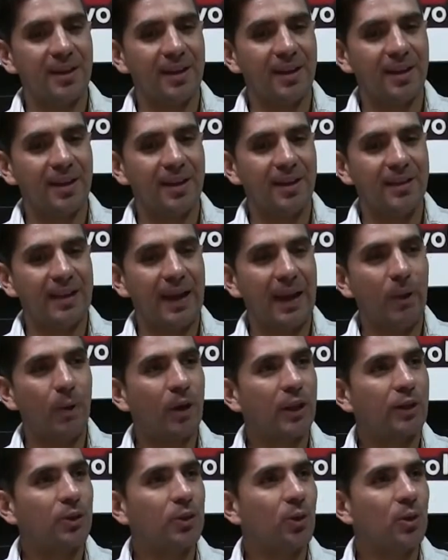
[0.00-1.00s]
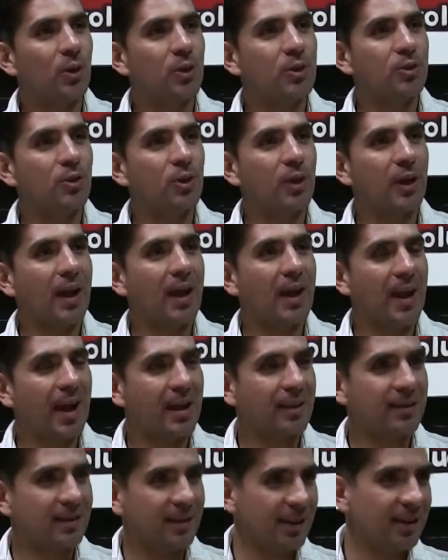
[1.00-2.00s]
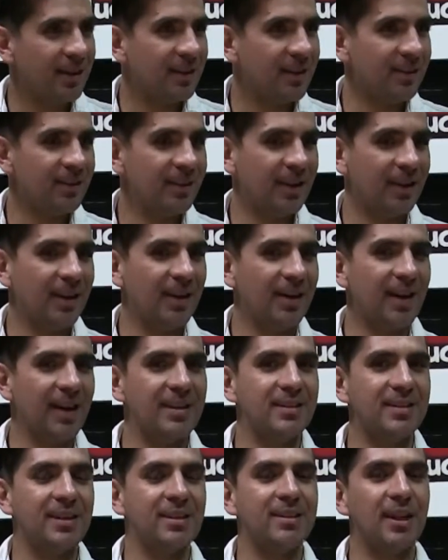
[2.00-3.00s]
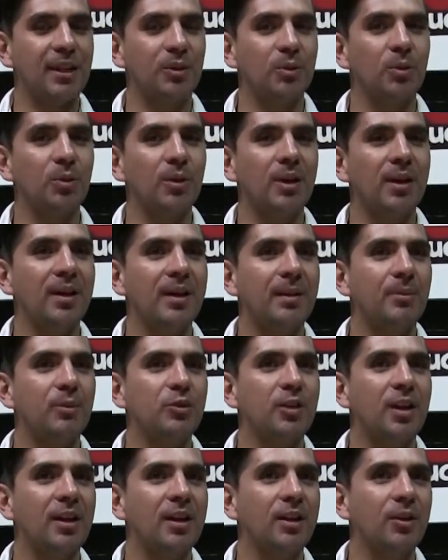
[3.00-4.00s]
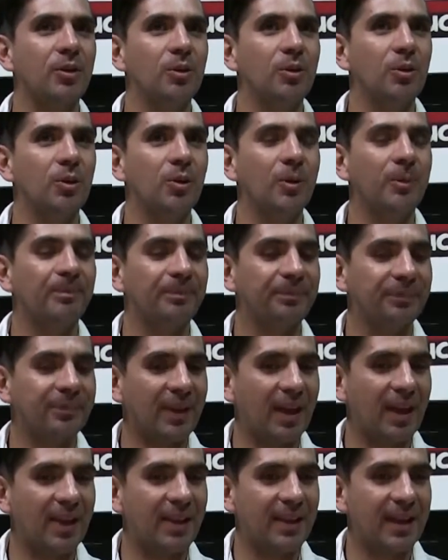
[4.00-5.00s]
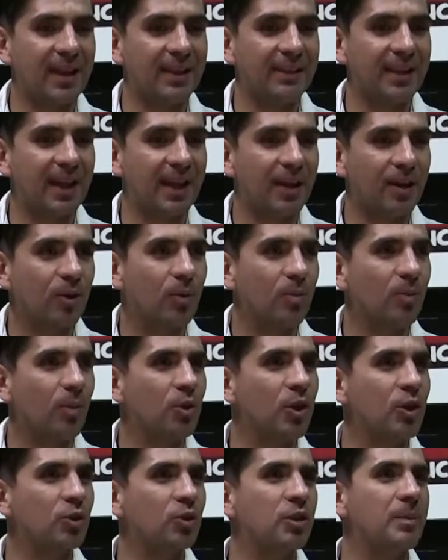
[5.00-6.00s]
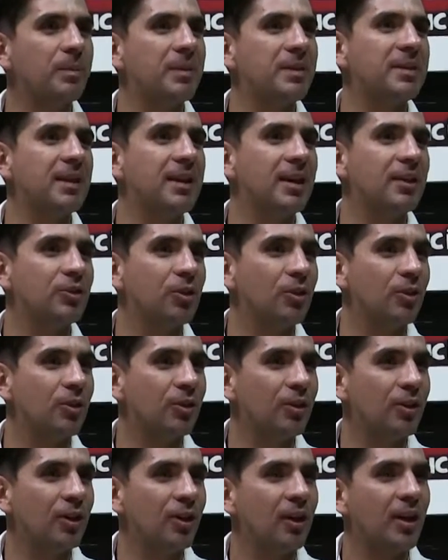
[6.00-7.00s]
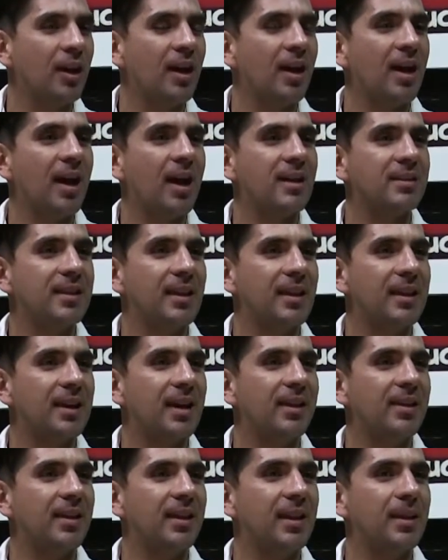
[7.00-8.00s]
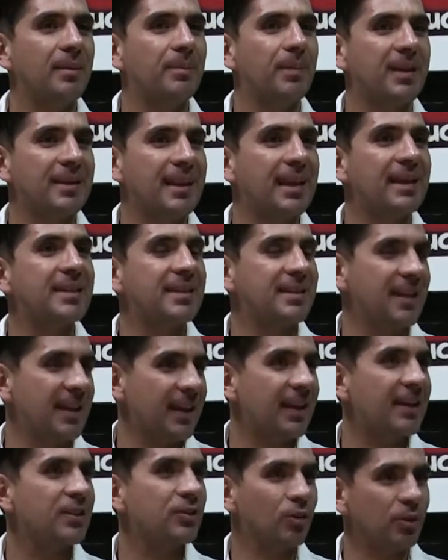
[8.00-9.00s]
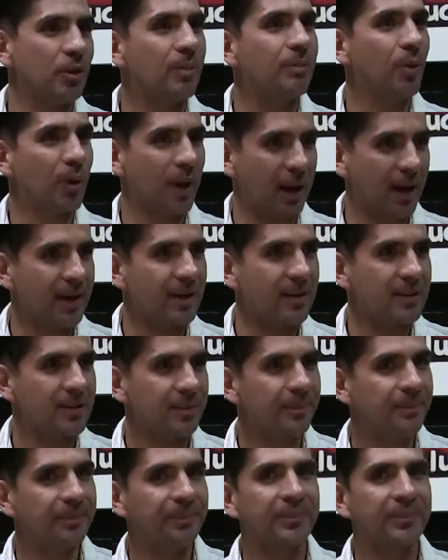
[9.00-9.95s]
eh, en el Laboratorio de Historia del Arte de la licenciatura hemos querido adelantar proyectos de investigación acerca de prácticas escénicas contemporáneas.